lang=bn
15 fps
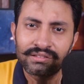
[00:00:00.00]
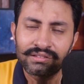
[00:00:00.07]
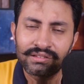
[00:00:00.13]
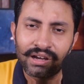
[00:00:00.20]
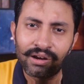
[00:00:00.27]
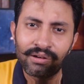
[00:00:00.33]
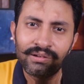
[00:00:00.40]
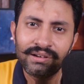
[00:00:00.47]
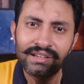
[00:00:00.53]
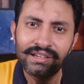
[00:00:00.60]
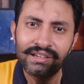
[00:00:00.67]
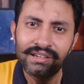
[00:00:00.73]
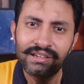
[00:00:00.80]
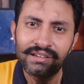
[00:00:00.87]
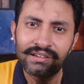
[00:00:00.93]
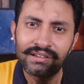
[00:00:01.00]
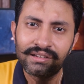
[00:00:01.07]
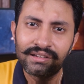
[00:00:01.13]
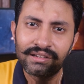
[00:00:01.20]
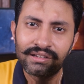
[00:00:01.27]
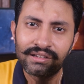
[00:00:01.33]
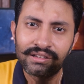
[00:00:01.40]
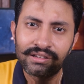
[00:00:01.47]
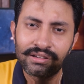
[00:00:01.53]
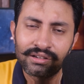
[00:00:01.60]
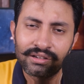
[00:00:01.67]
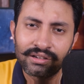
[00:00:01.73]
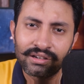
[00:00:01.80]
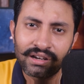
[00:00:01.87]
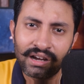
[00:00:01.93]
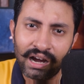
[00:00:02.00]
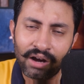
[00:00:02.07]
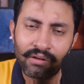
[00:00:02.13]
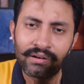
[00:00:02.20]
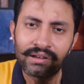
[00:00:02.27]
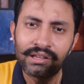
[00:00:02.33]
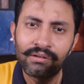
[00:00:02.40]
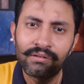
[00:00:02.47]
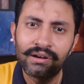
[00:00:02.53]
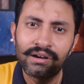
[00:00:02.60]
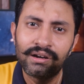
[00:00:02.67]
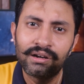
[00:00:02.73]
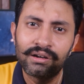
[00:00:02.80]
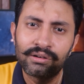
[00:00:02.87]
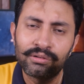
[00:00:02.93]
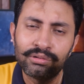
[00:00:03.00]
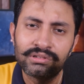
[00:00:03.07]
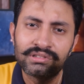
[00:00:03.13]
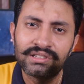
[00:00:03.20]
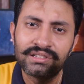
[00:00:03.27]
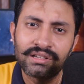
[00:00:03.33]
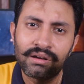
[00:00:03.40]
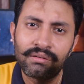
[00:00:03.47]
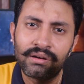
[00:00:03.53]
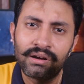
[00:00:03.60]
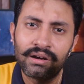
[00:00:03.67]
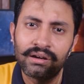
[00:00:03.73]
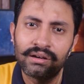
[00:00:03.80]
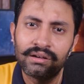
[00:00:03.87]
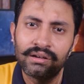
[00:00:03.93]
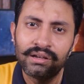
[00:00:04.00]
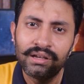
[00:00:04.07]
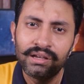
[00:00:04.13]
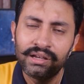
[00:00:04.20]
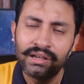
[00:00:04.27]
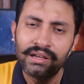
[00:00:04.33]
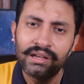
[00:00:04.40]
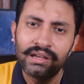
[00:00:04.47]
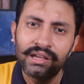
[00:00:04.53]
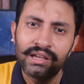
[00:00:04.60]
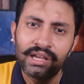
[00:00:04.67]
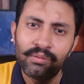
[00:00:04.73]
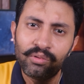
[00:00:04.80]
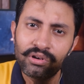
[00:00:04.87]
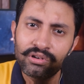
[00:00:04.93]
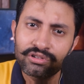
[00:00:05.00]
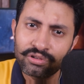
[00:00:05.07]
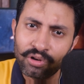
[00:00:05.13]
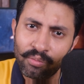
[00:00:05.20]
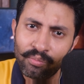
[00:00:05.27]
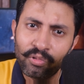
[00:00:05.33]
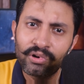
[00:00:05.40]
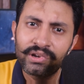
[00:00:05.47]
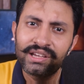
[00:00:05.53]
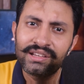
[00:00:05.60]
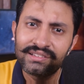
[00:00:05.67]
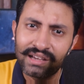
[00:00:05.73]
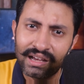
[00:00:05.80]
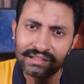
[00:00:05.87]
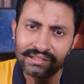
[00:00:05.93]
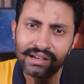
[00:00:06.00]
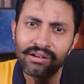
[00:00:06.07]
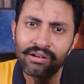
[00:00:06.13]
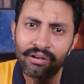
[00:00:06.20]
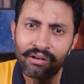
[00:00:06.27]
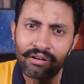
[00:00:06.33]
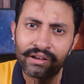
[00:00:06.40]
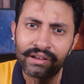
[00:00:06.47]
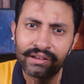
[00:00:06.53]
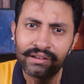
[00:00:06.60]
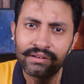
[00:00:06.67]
তাহলে খাওয়া দাওয়া ঘুরতে যাওয়া এবং সম্পর্কে যা যা হয়